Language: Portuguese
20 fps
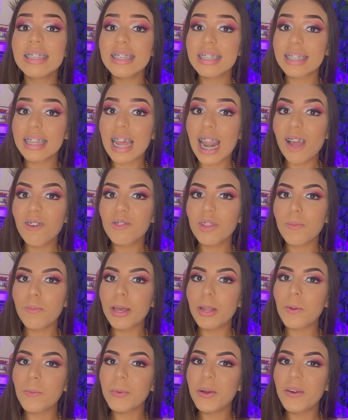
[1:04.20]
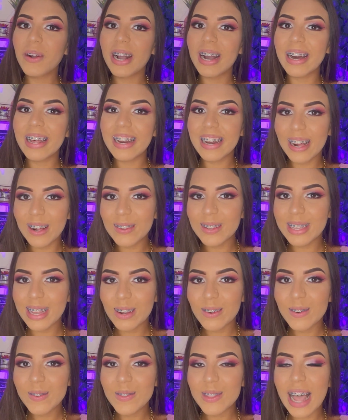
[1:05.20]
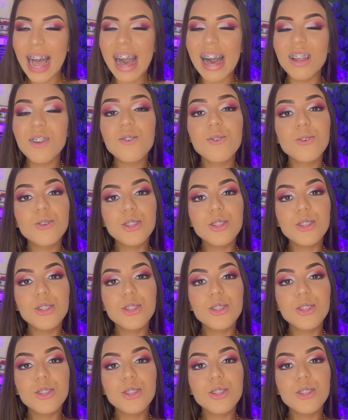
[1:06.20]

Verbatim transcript: Se inscreve também no meu canal secundário,